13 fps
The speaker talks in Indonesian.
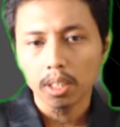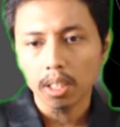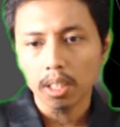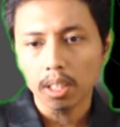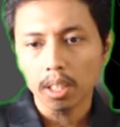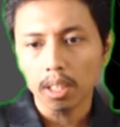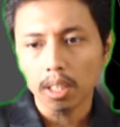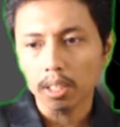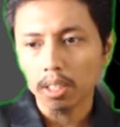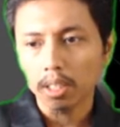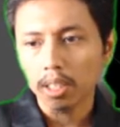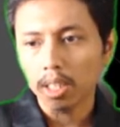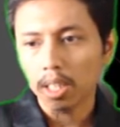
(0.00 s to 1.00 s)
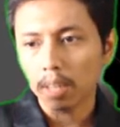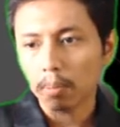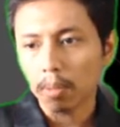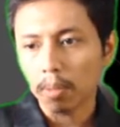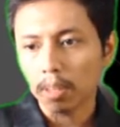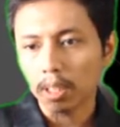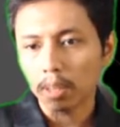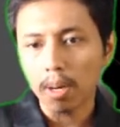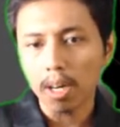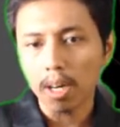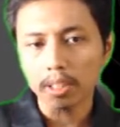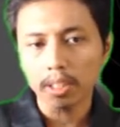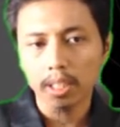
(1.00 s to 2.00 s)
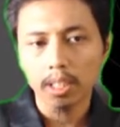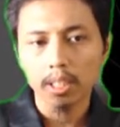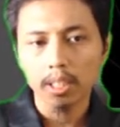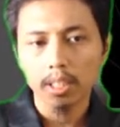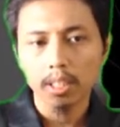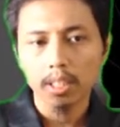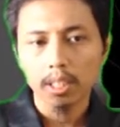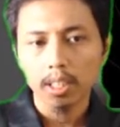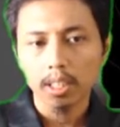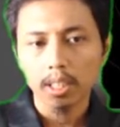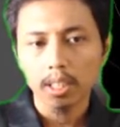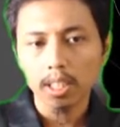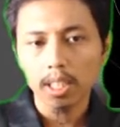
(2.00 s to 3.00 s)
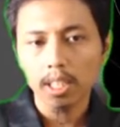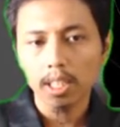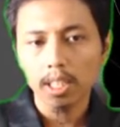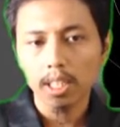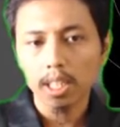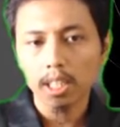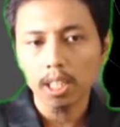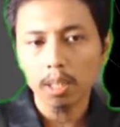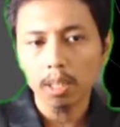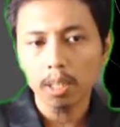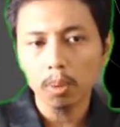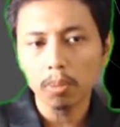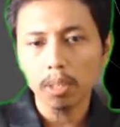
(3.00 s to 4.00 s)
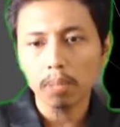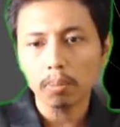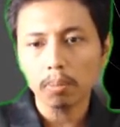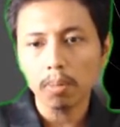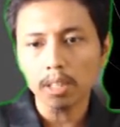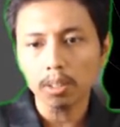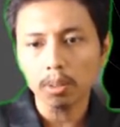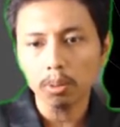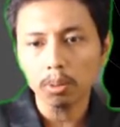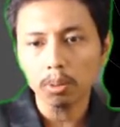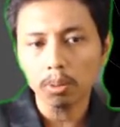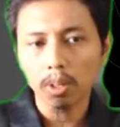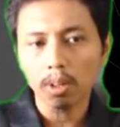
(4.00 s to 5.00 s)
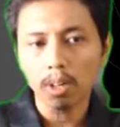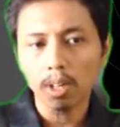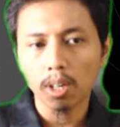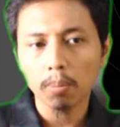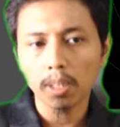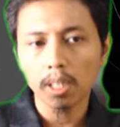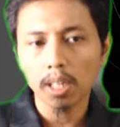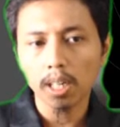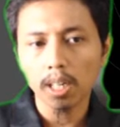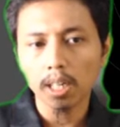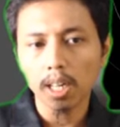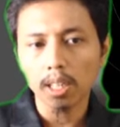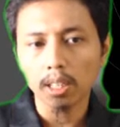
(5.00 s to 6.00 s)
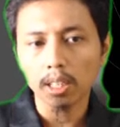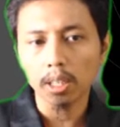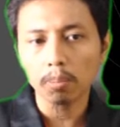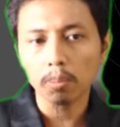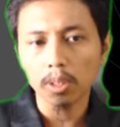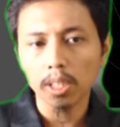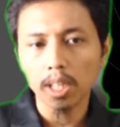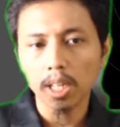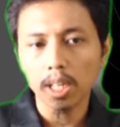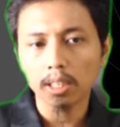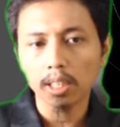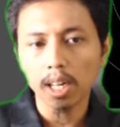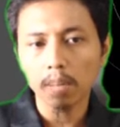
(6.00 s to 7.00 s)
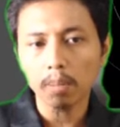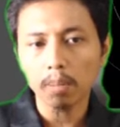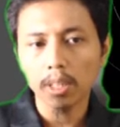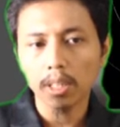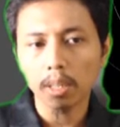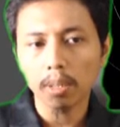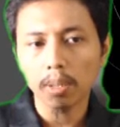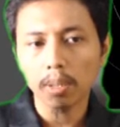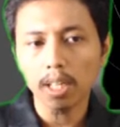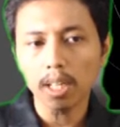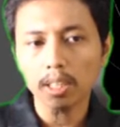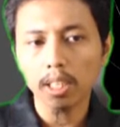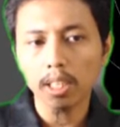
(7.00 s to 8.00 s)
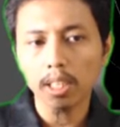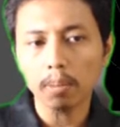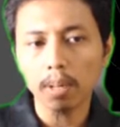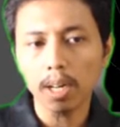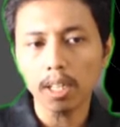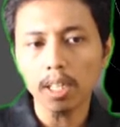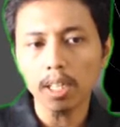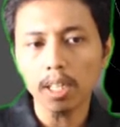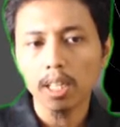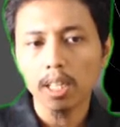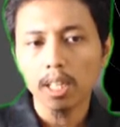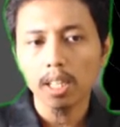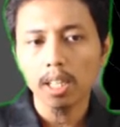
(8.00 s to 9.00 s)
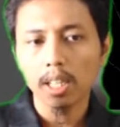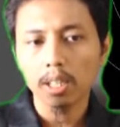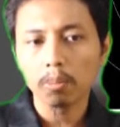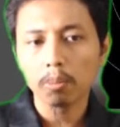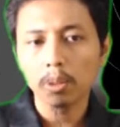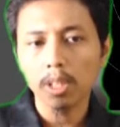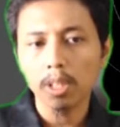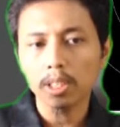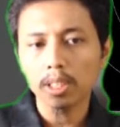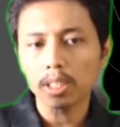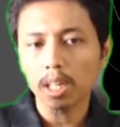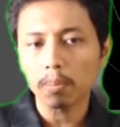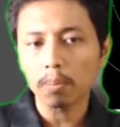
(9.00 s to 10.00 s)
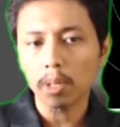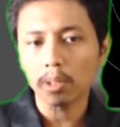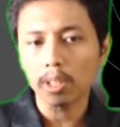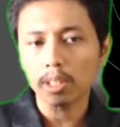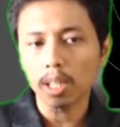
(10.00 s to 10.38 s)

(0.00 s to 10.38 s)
uh, ini dari planet Mars ya. Ketika dilihat dari bumi, Mars itu seolah-olah bergerak ke arah timur di antara bintang-bintang setiap hari dan kemudian secara periodik